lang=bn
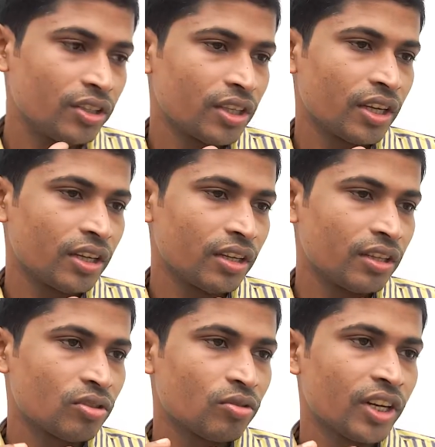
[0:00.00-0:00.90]
যে
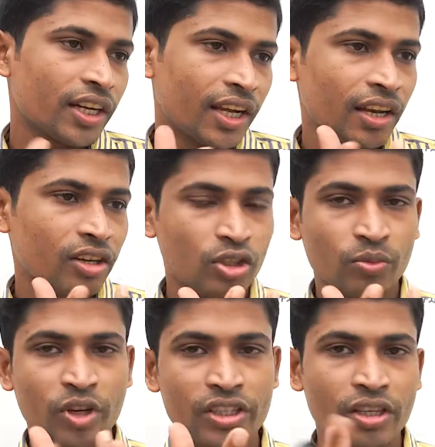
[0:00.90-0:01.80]
স্কুলের খেলার
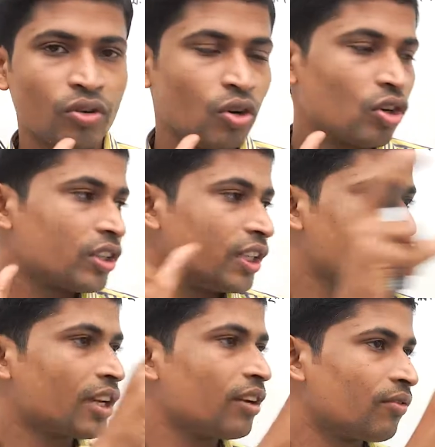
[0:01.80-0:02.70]
সময় যে গোলক
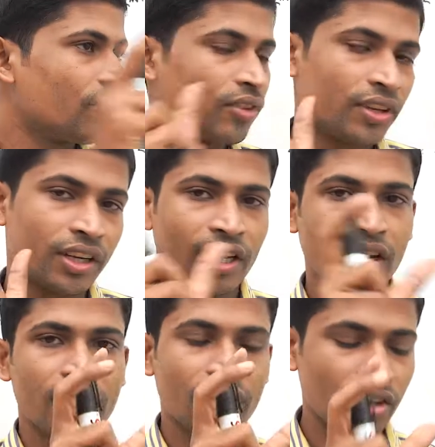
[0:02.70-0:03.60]
নিক্ষেপ
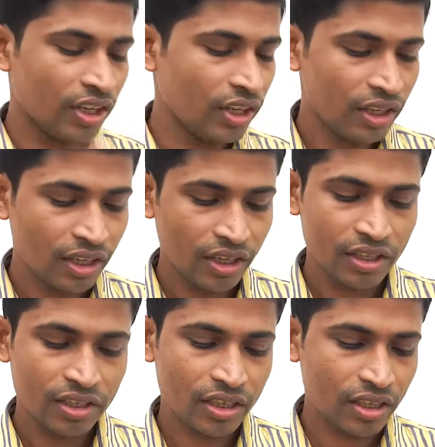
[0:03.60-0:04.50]
খেলাটা হয়
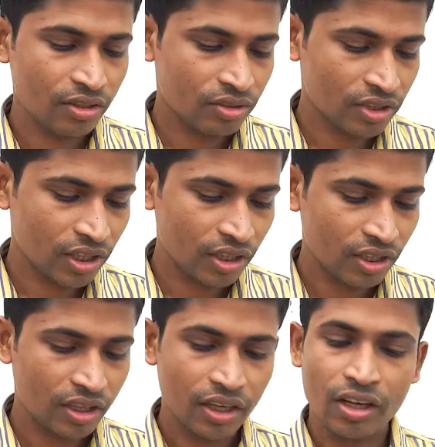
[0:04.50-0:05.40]
সেটা হচ্ছে
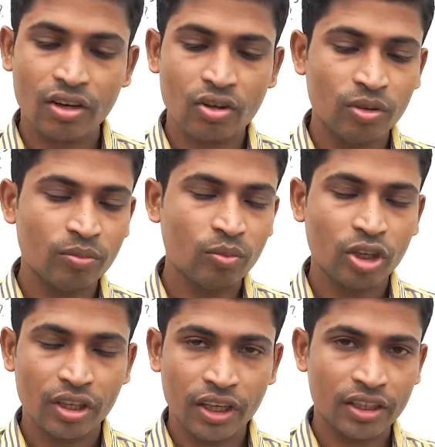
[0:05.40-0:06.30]
এরকম
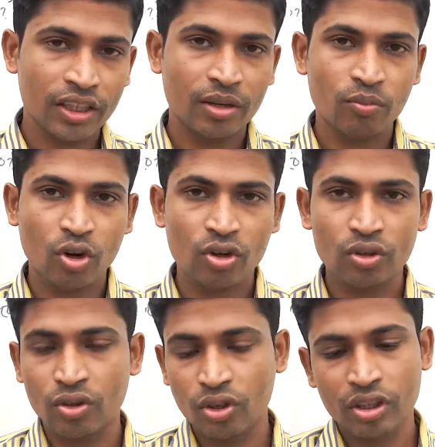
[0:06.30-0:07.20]
এর থেকে বড়
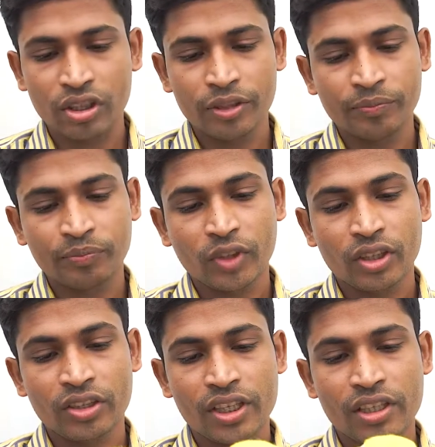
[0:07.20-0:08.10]
গোলক
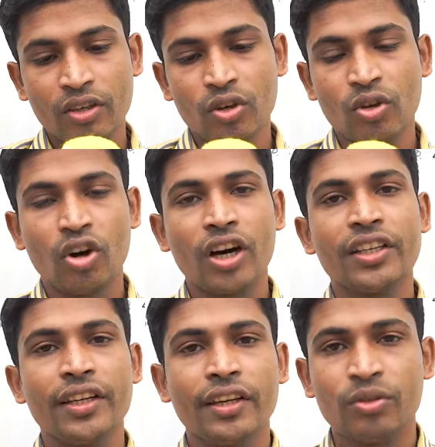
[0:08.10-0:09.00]
সেটা লোহা
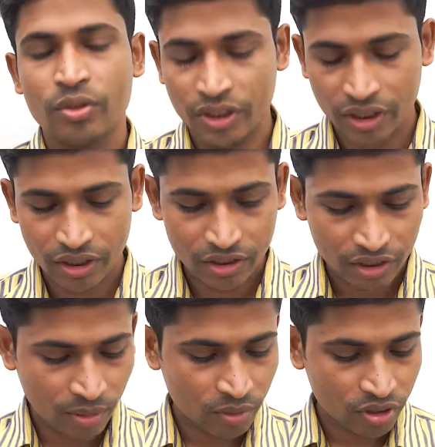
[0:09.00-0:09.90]
দিয়ে তৈরি তা
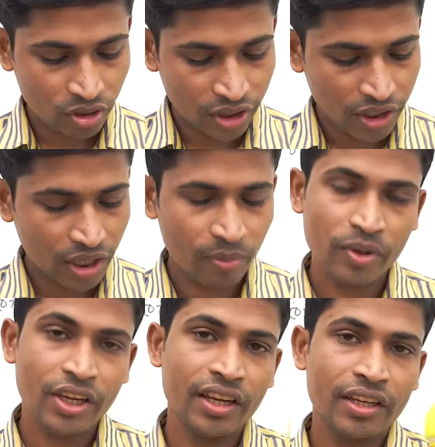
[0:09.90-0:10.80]
আমরা ধরে নিলাম
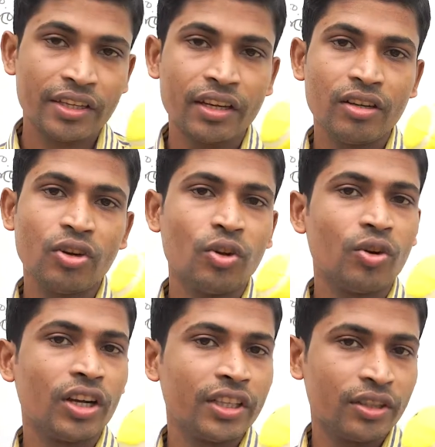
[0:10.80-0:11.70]
এটাই
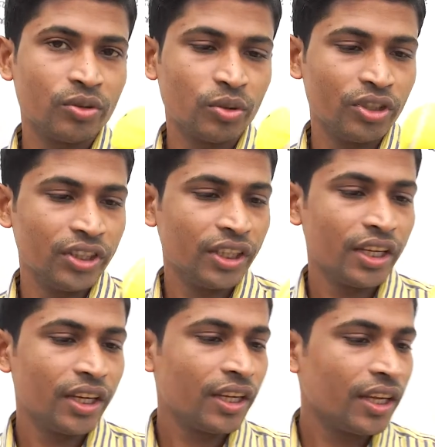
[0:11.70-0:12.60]
লোহা দিয়ে তৈরি
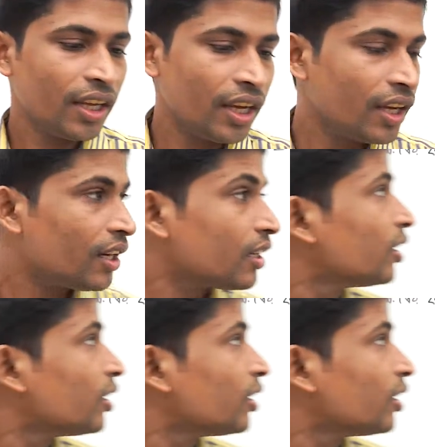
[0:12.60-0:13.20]
এর